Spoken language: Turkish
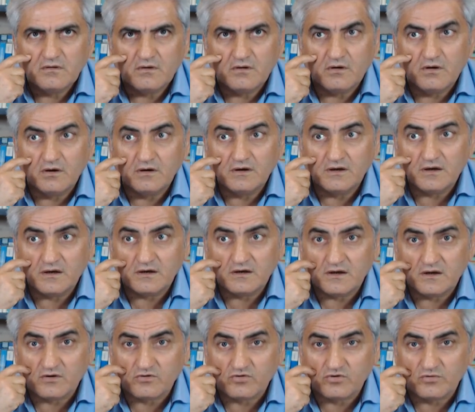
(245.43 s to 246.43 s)
Allah
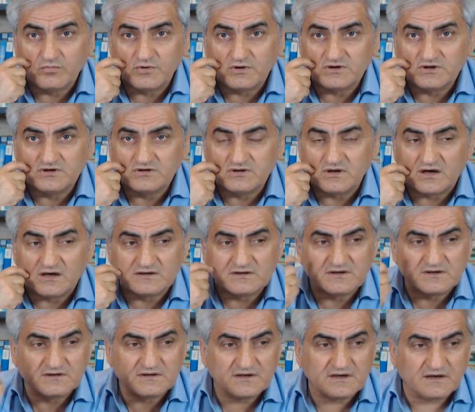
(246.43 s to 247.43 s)
Allah rometit artrite